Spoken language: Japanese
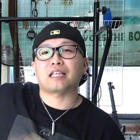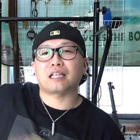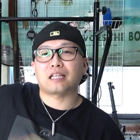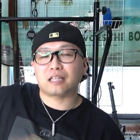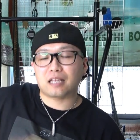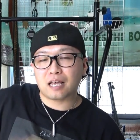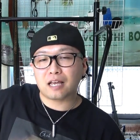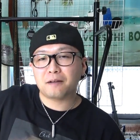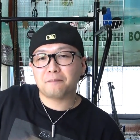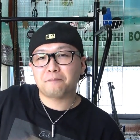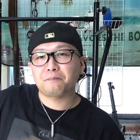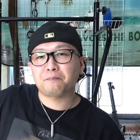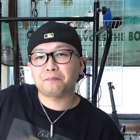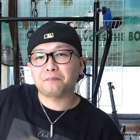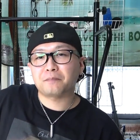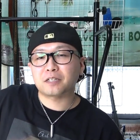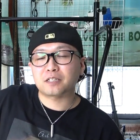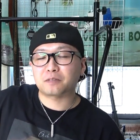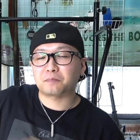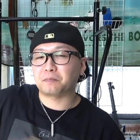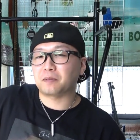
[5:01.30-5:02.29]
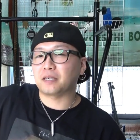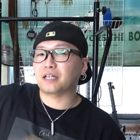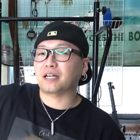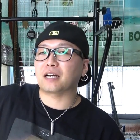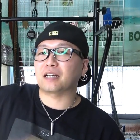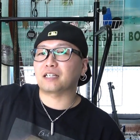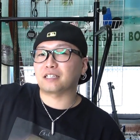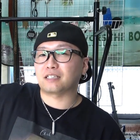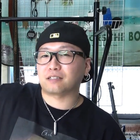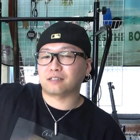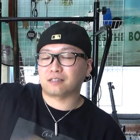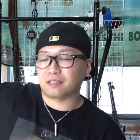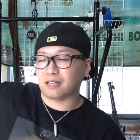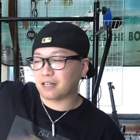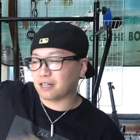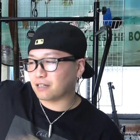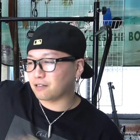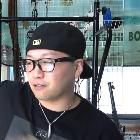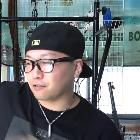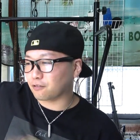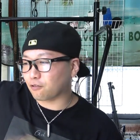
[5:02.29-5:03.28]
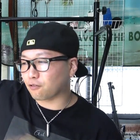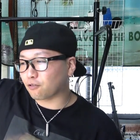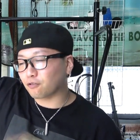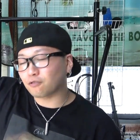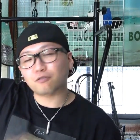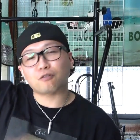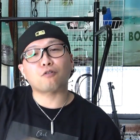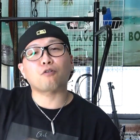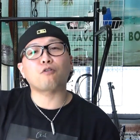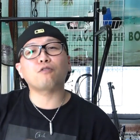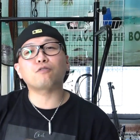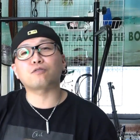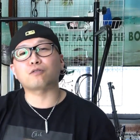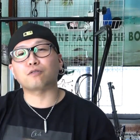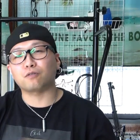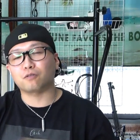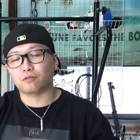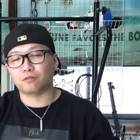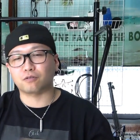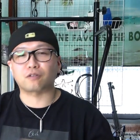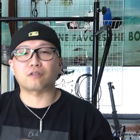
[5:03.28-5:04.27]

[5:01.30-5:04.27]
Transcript: いなね、スピーカーにつなげるここのコードのこ